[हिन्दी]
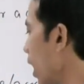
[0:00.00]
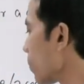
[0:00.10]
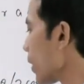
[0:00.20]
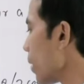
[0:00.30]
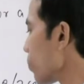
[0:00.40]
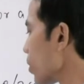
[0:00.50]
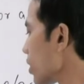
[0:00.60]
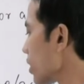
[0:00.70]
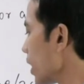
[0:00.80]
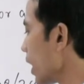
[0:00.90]
आप क्या पुट
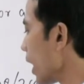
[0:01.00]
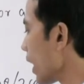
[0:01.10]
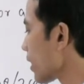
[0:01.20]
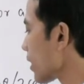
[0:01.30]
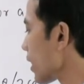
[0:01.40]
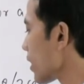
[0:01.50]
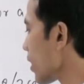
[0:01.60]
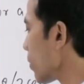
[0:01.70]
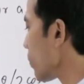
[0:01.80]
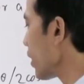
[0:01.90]
कीजिए एक्स के
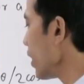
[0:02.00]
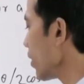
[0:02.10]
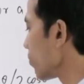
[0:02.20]
जगह पे